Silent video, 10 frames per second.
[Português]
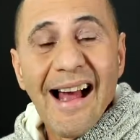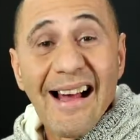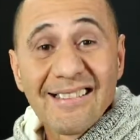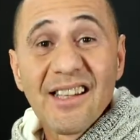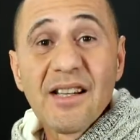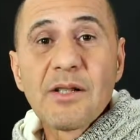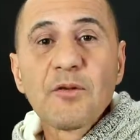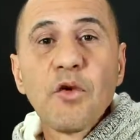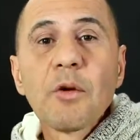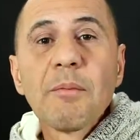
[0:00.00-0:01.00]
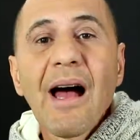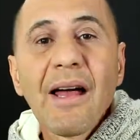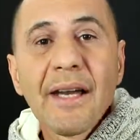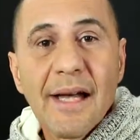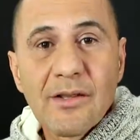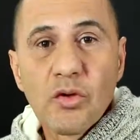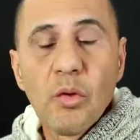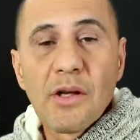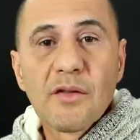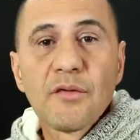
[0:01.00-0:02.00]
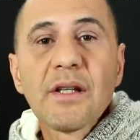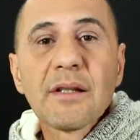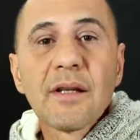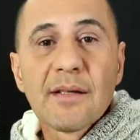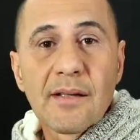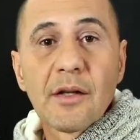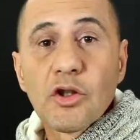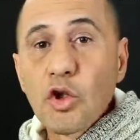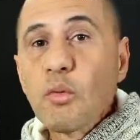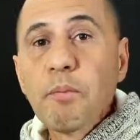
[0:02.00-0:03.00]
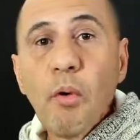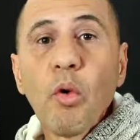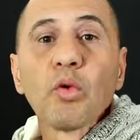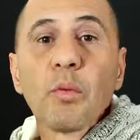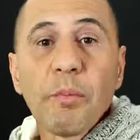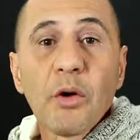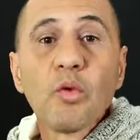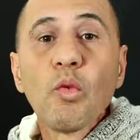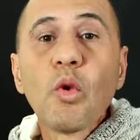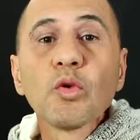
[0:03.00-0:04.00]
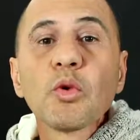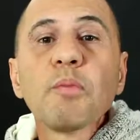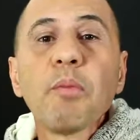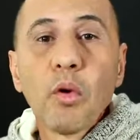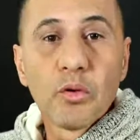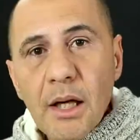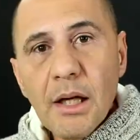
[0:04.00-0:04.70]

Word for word: a transformarem as suas vidas de um ponto para um outro ponto.